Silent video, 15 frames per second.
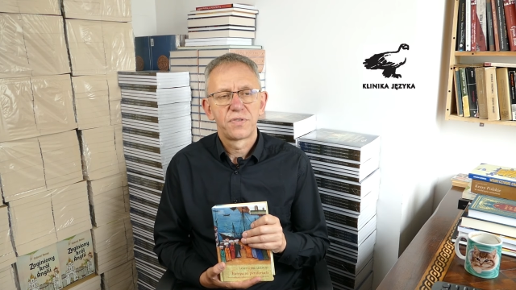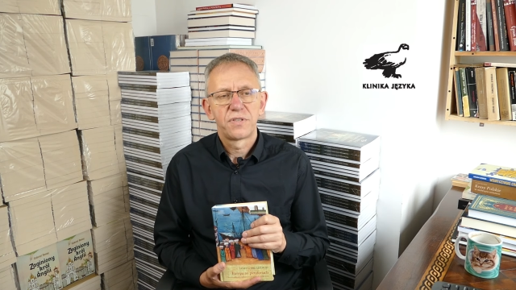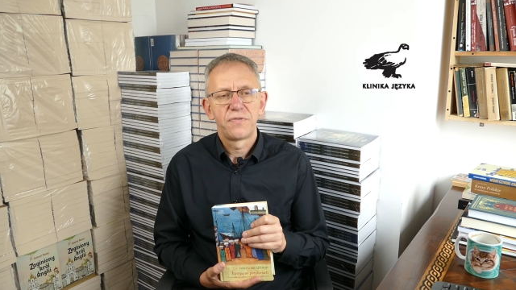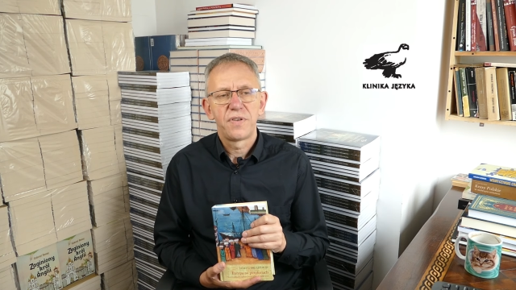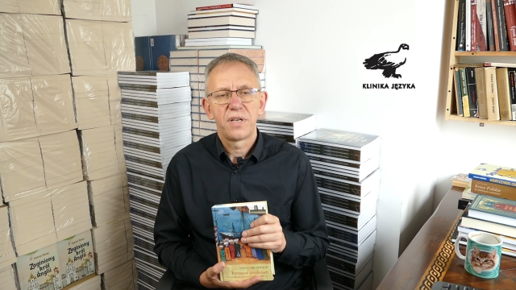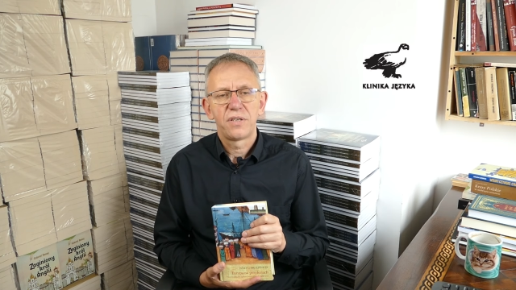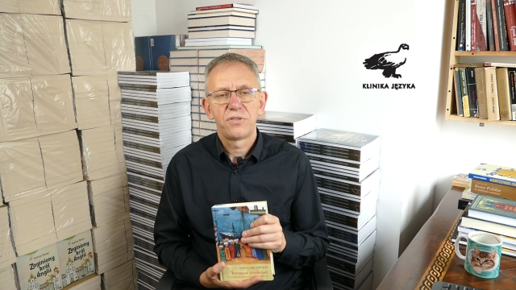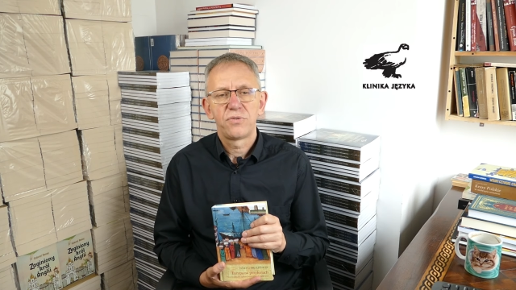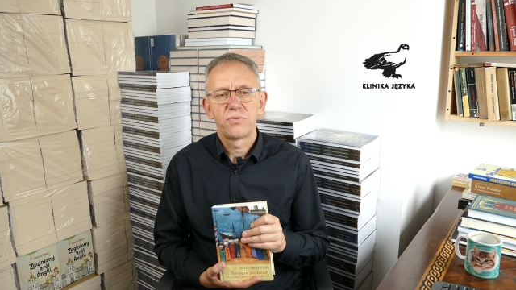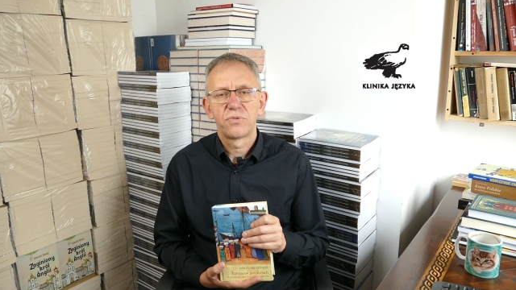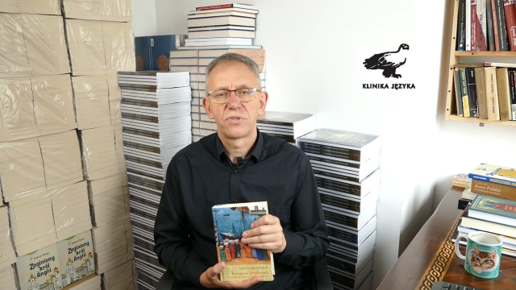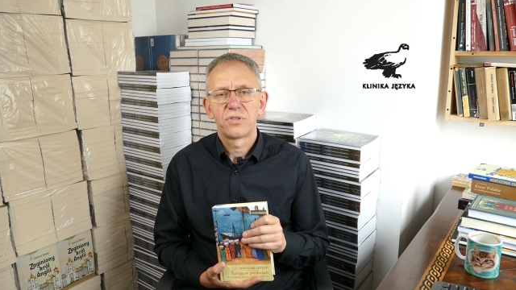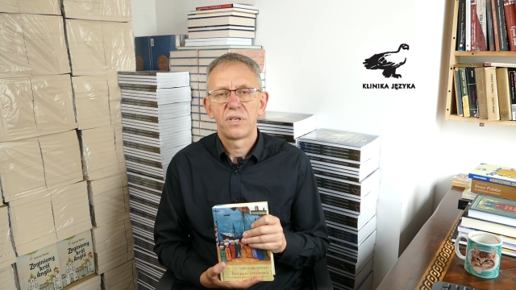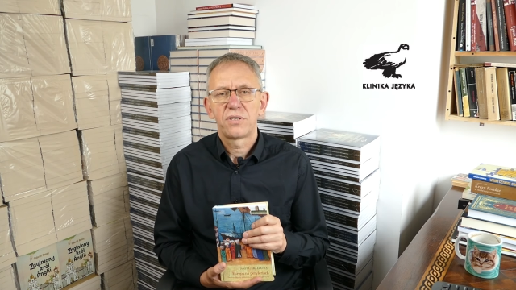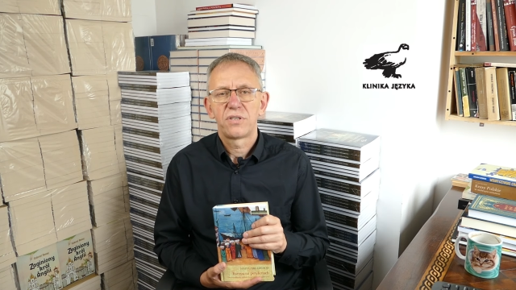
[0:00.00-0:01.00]
stwierdził,
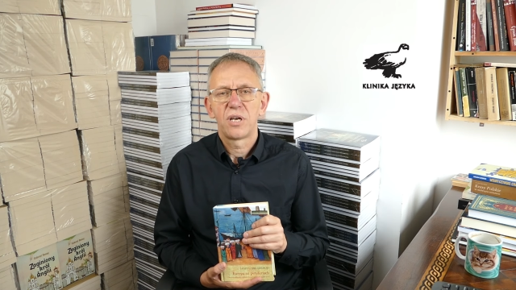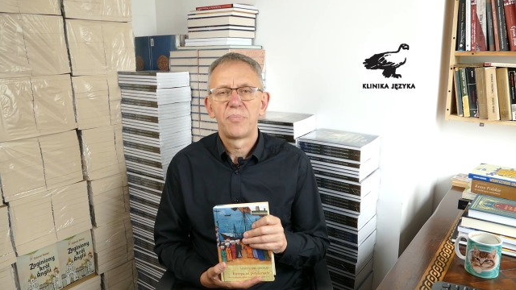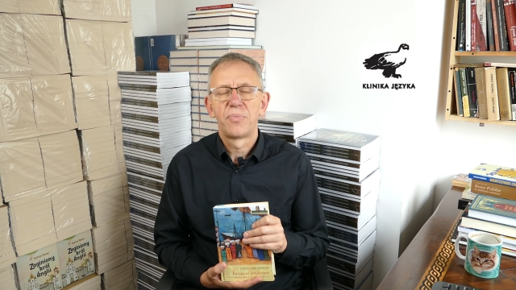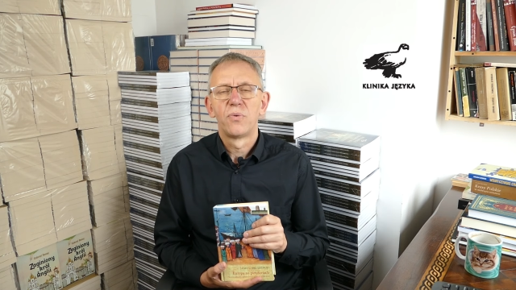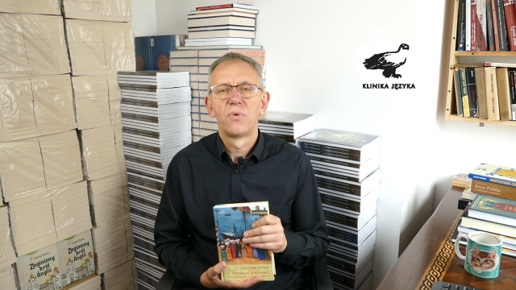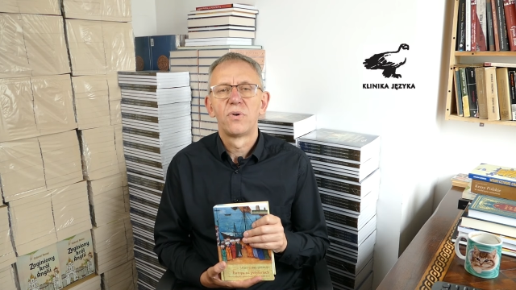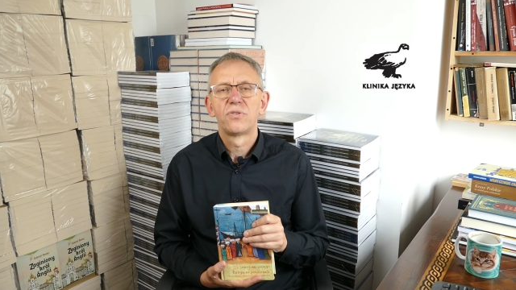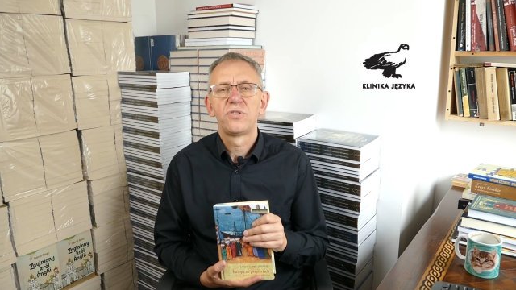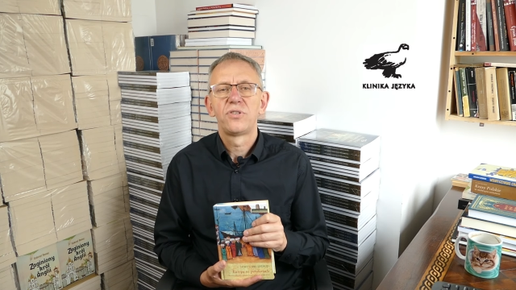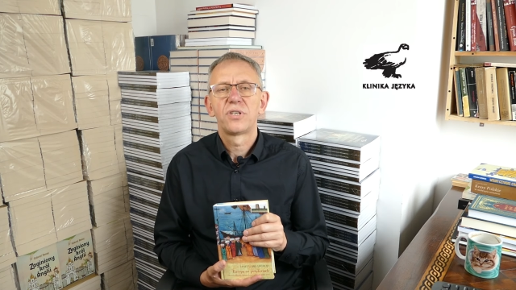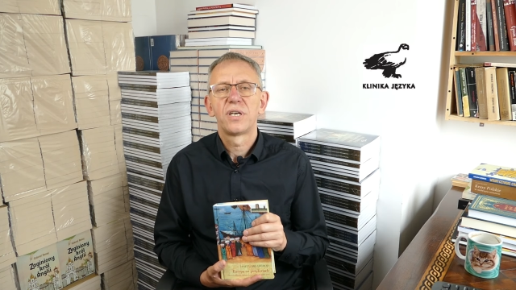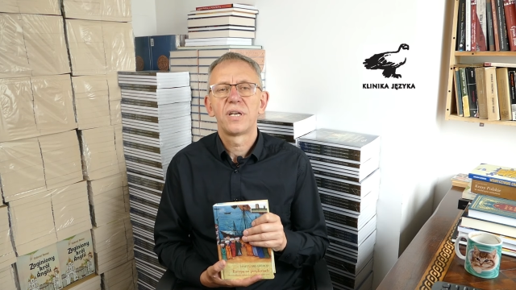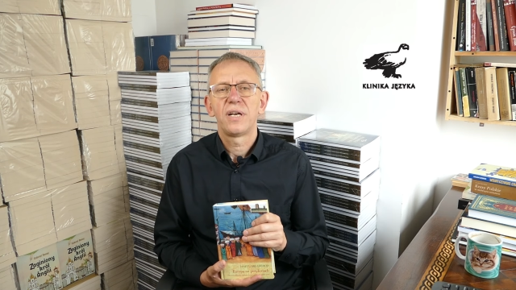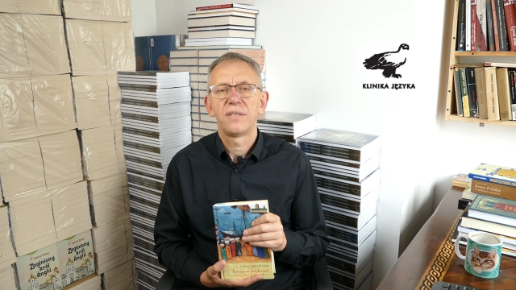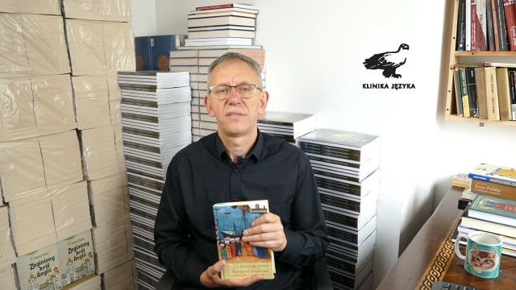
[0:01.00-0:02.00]
że trzeba położyć
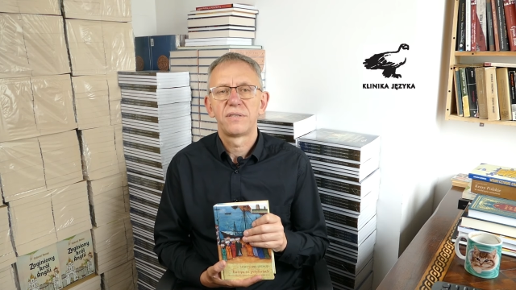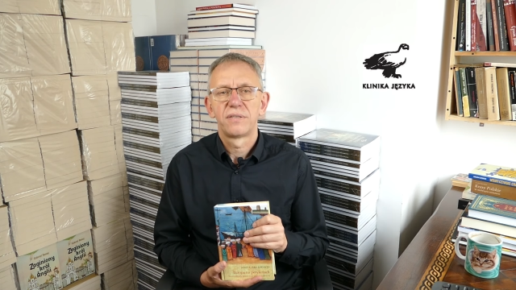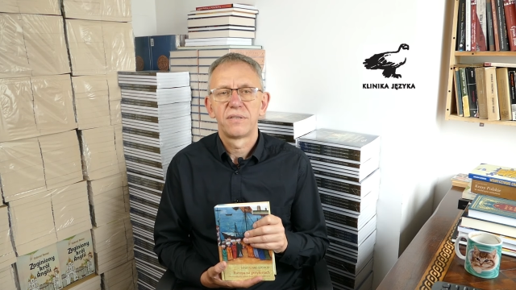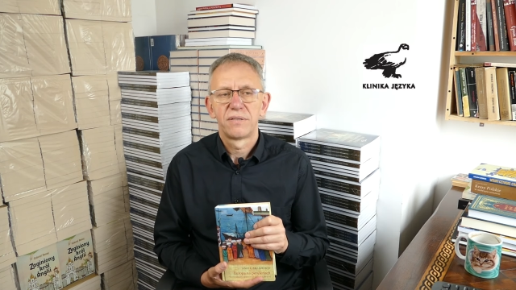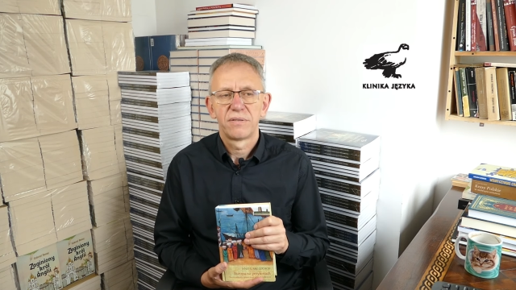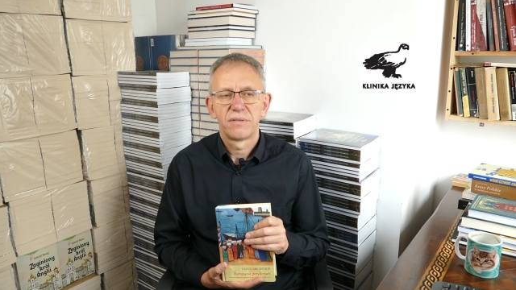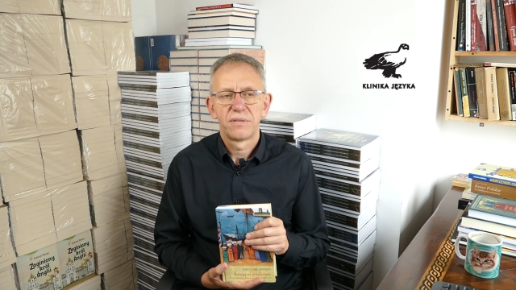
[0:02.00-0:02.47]
kres